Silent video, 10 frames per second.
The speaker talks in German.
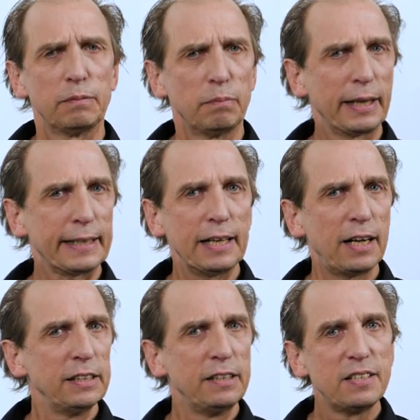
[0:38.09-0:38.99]

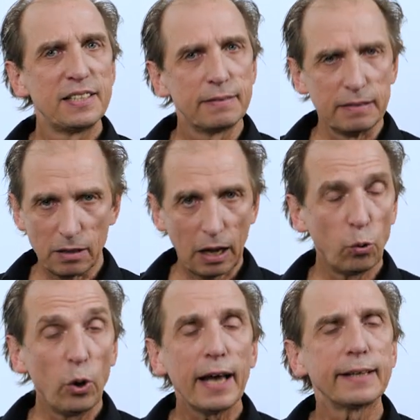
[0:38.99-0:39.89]
Materialien
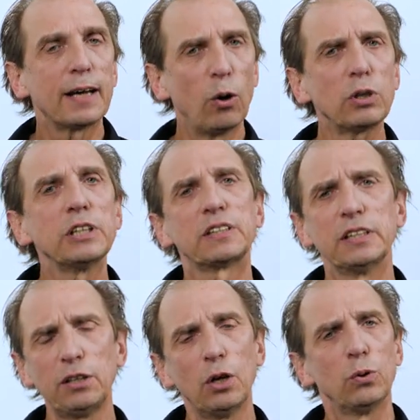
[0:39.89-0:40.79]
OER tauglich
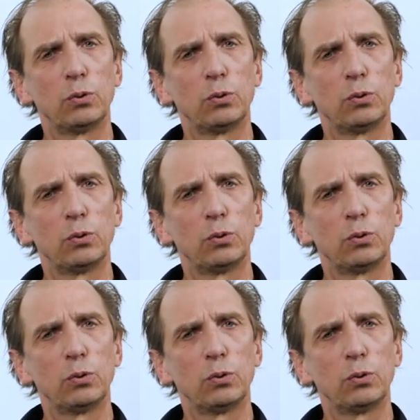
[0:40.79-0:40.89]
sind